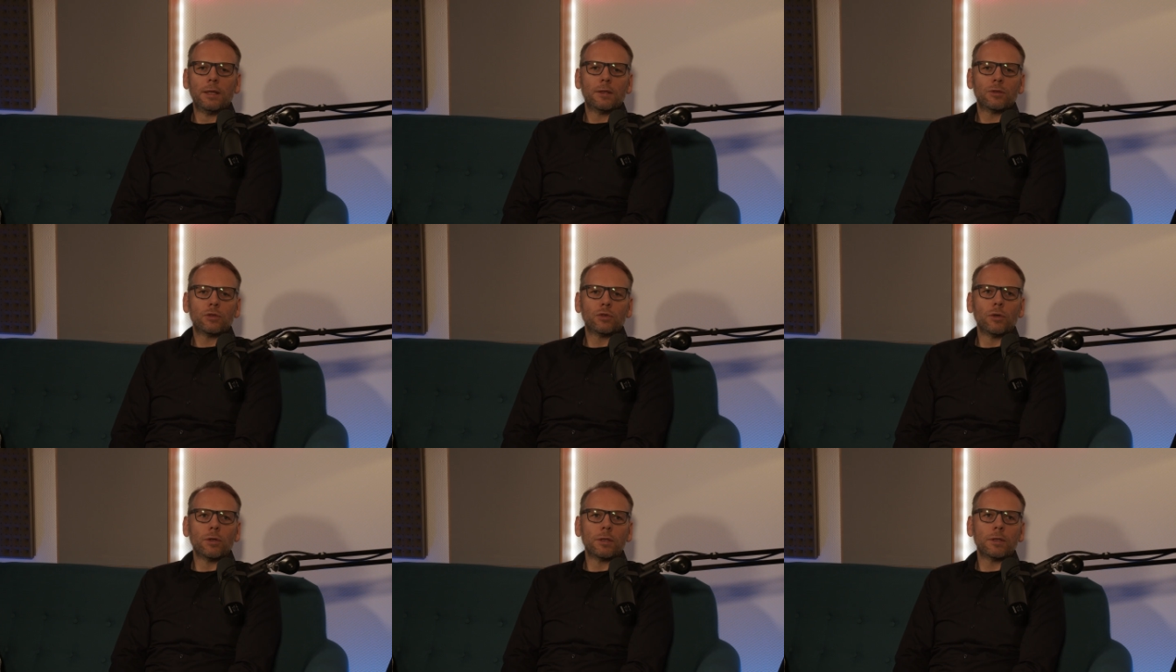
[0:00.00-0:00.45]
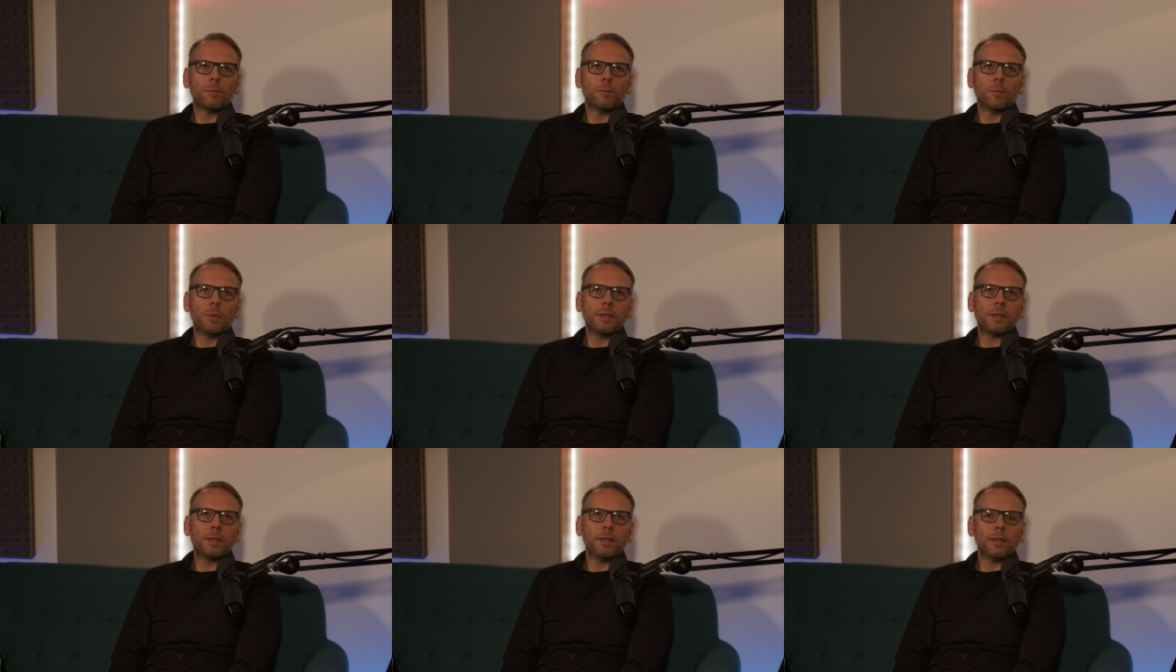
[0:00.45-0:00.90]
schon ein
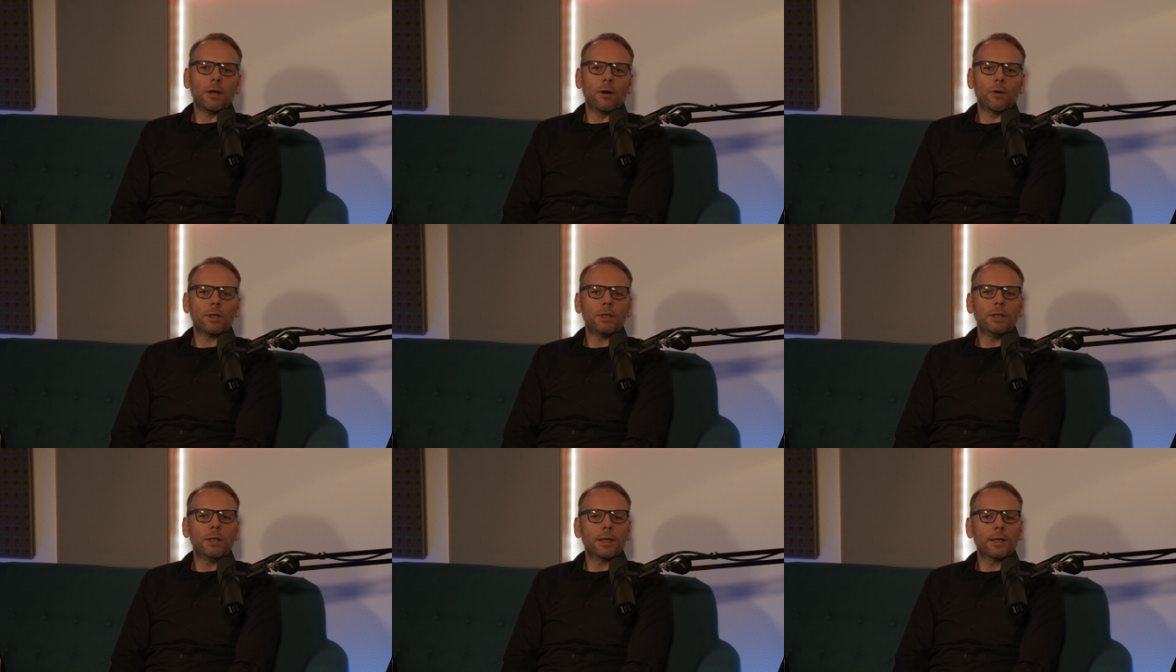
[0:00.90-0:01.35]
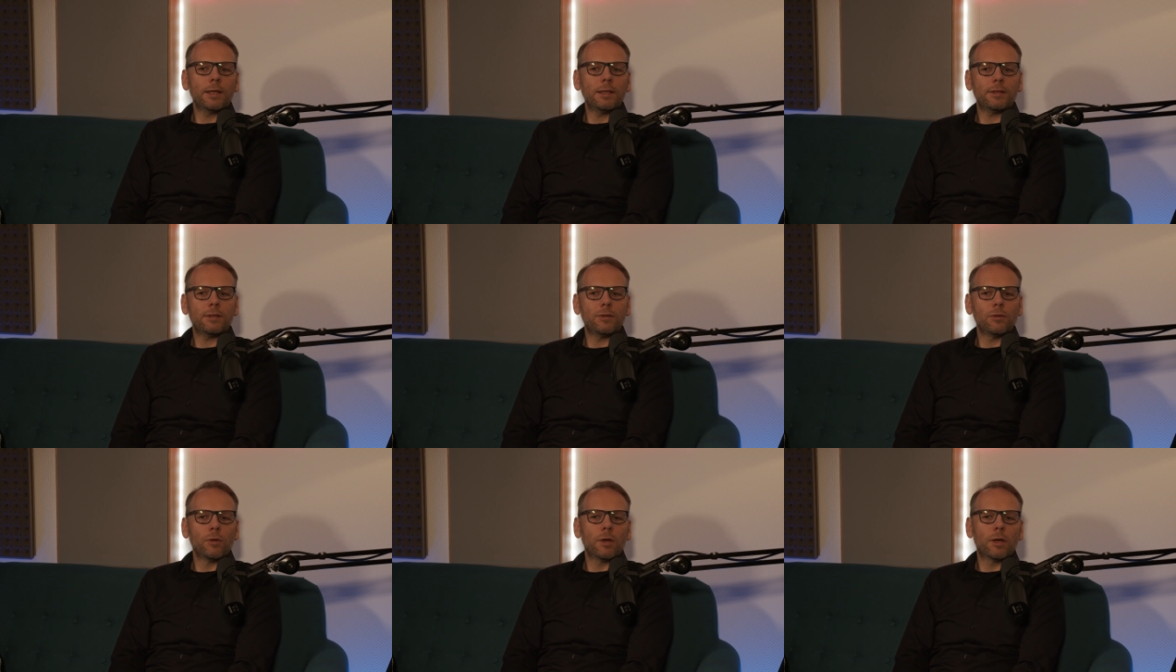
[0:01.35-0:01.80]
bisschen auch in die
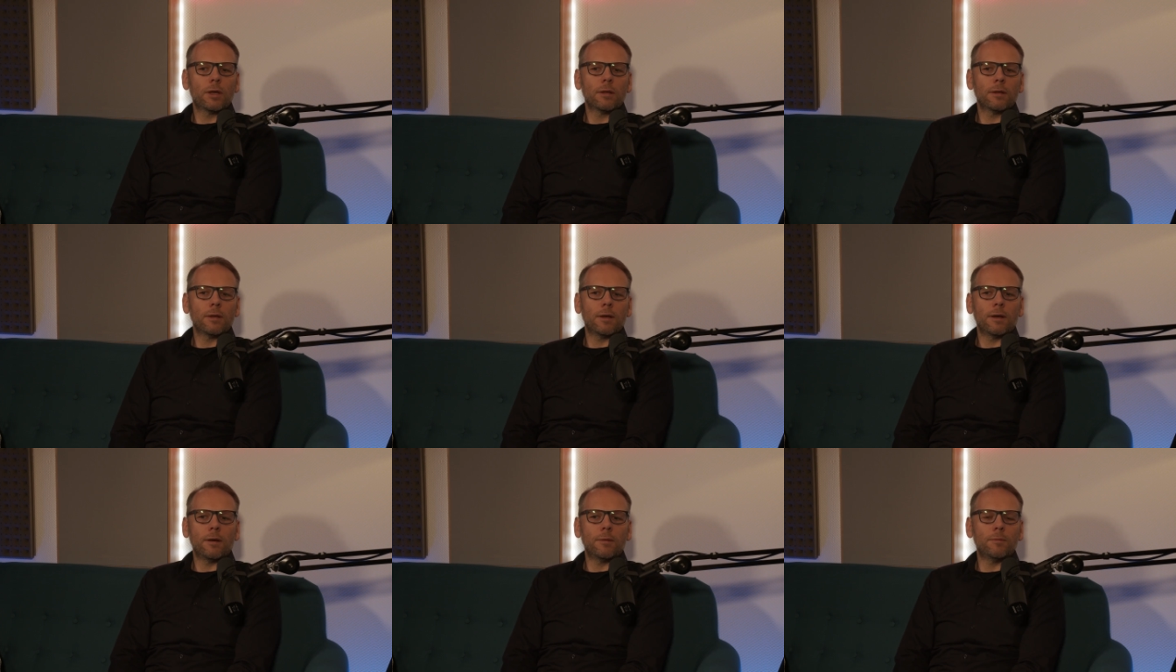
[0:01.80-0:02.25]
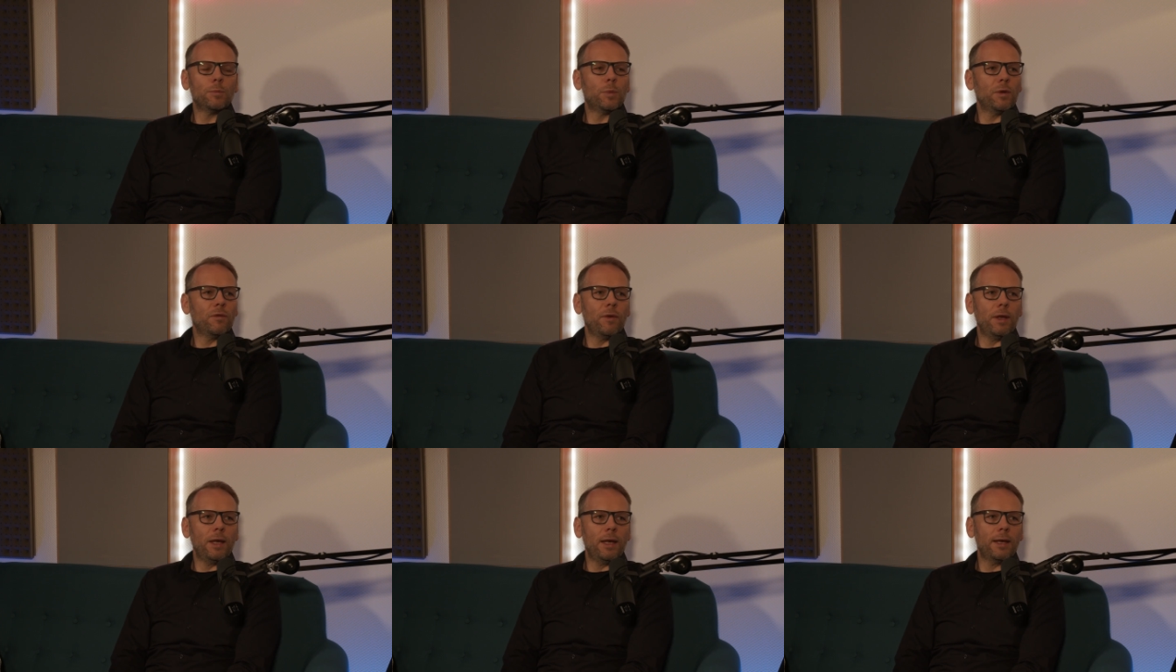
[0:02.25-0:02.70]
Richtung ähm,
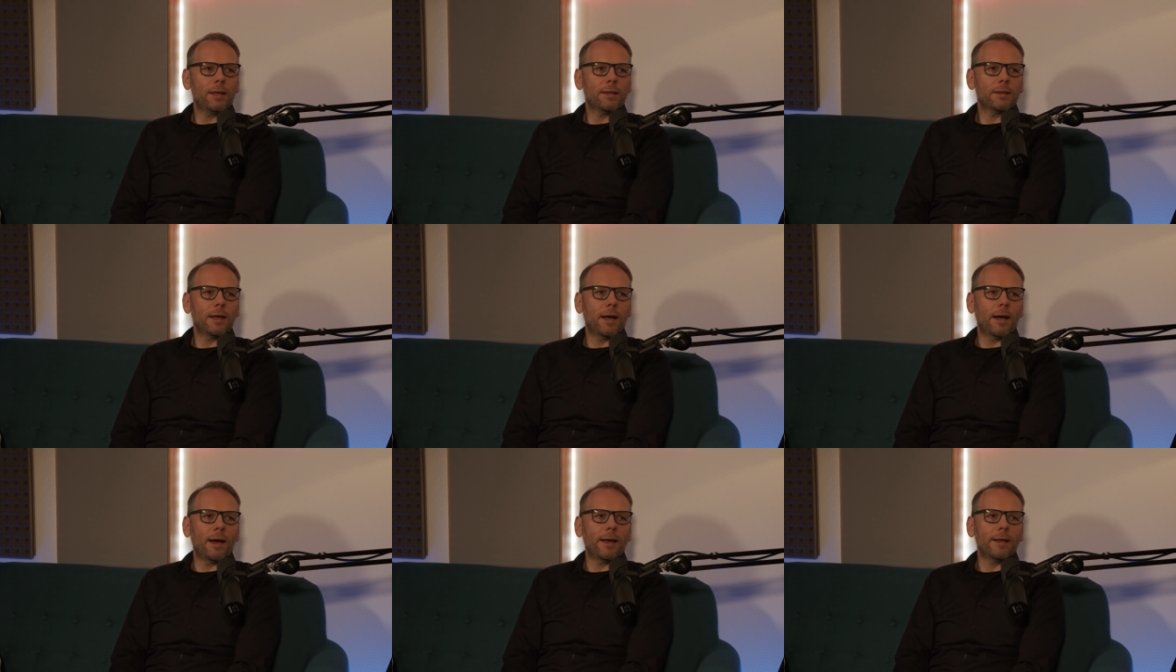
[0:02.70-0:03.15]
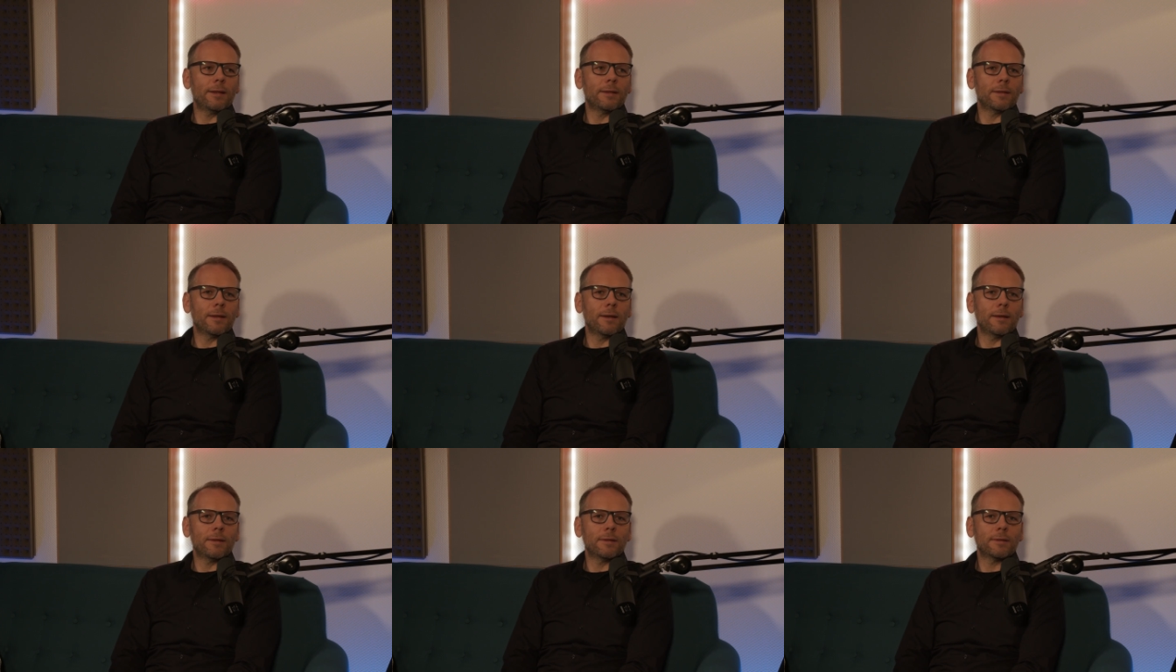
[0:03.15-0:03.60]
bewegt,
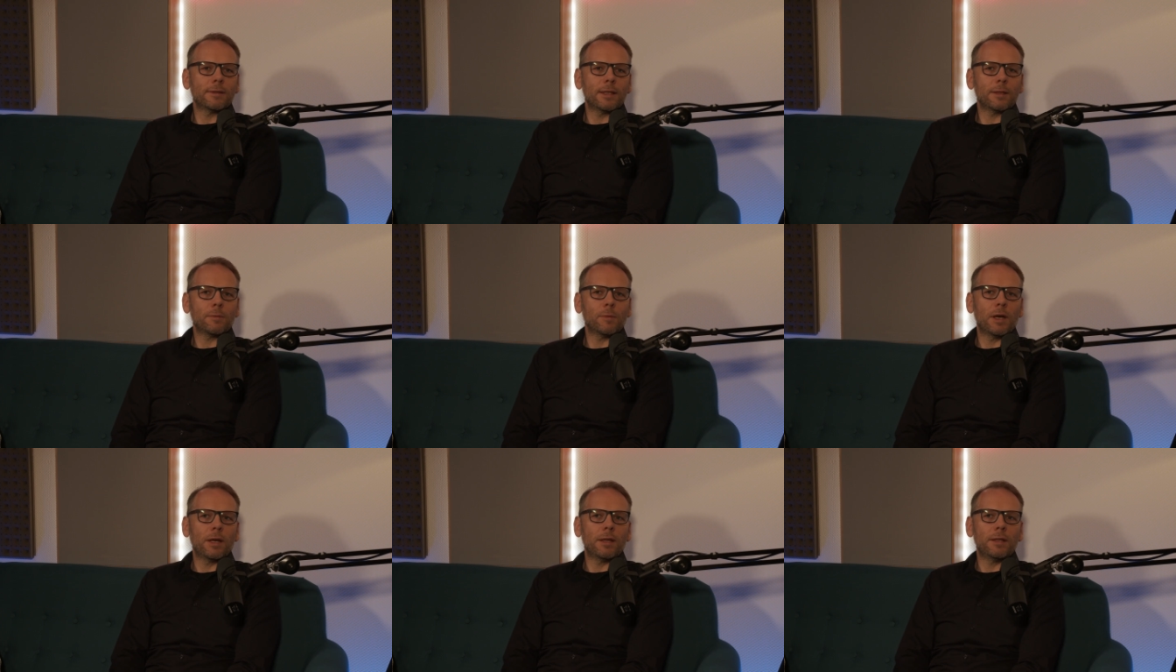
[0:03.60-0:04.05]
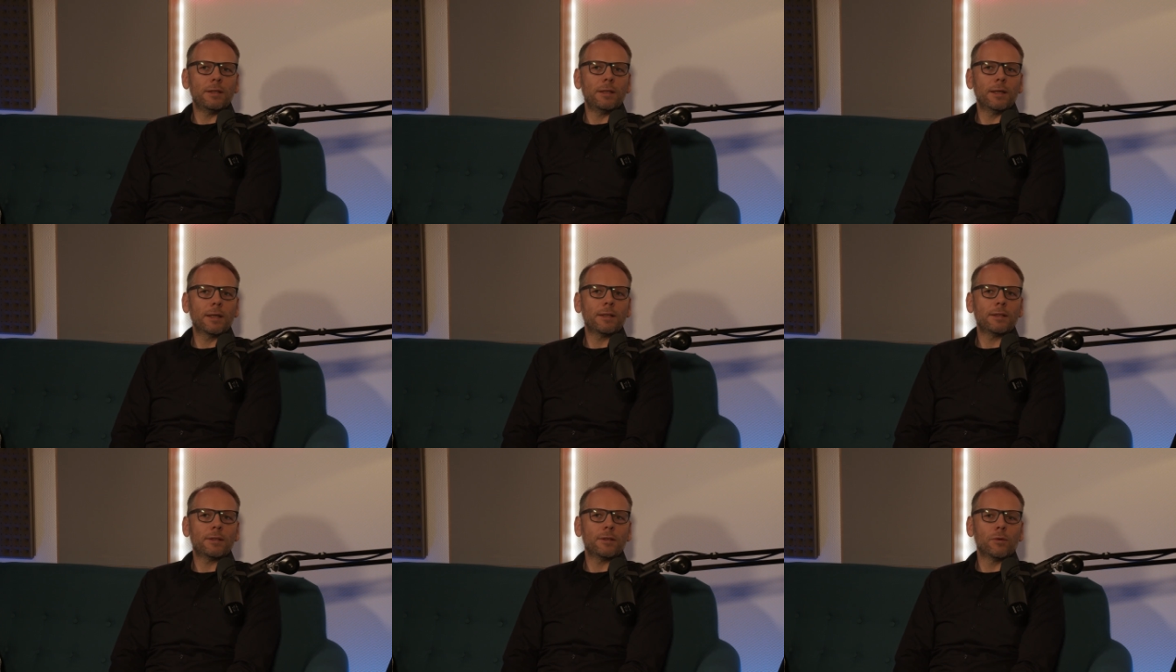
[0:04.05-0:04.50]
ein, sag ich mal, in die
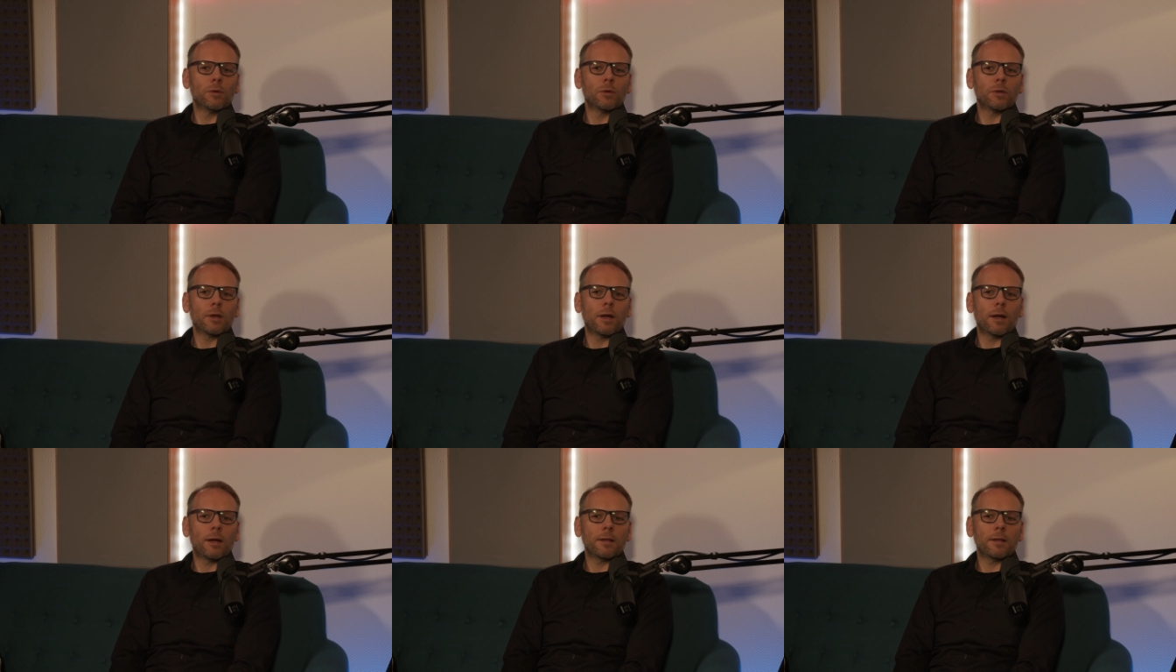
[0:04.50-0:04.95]
Richtung